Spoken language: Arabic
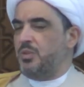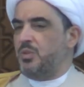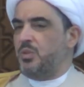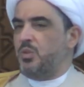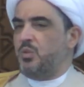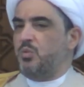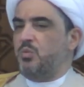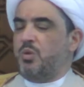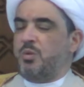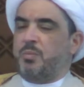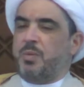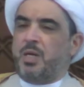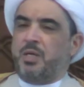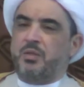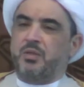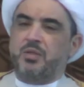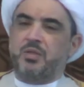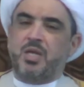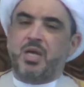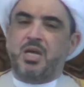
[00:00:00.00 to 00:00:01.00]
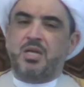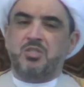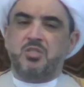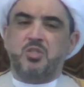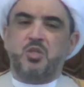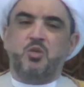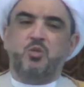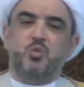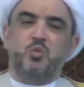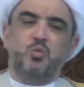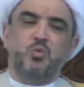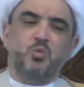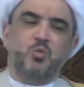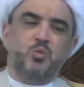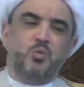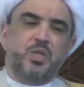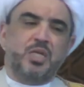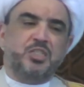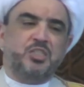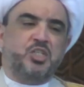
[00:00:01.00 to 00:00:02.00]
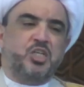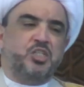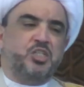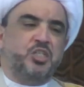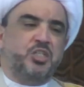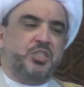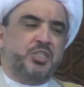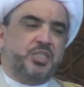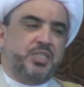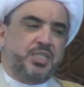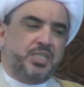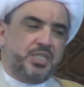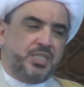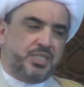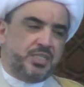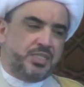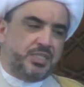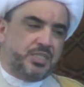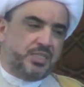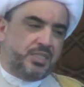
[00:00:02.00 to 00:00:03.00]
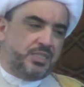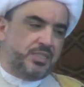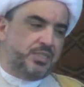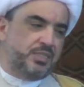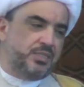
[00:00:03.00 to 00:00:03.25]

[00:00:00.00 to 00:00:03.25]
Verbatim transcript: وبعض الناس يكونون جشعين